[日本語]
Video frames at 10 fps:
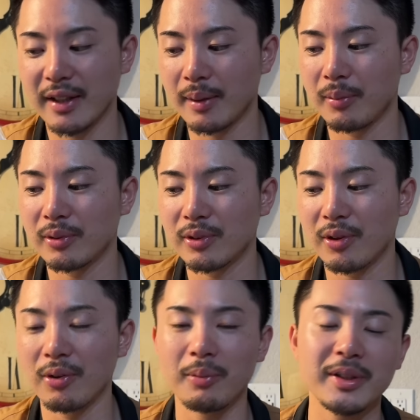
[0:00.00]
で、僕
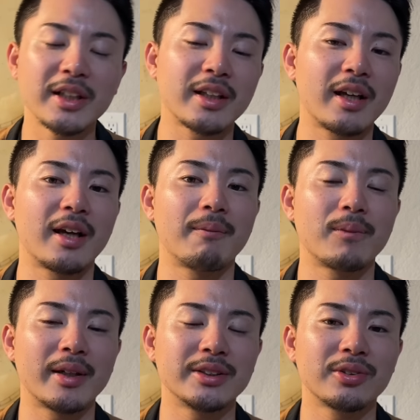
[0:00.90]
今日見てて、
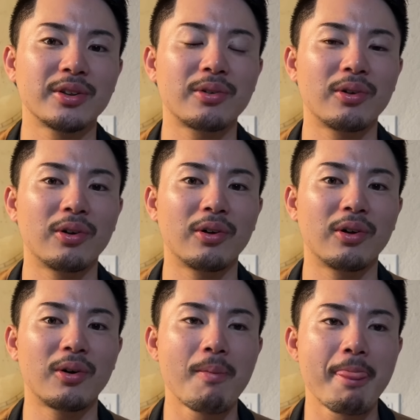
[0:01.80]
まあ非常に
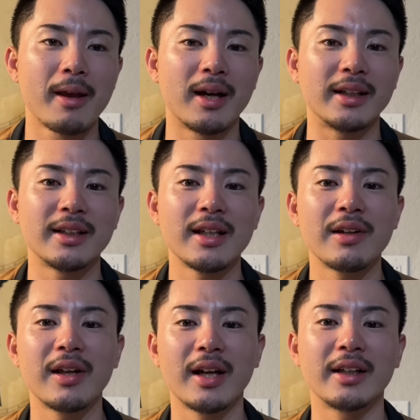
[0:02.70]
こう、
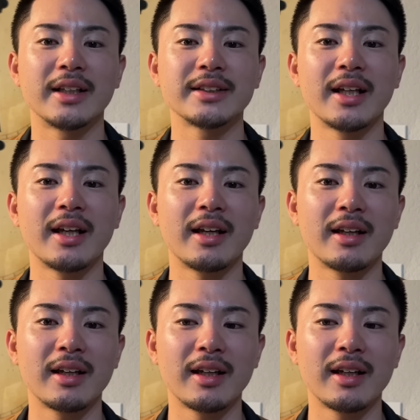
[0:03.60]
DNA がなぜ、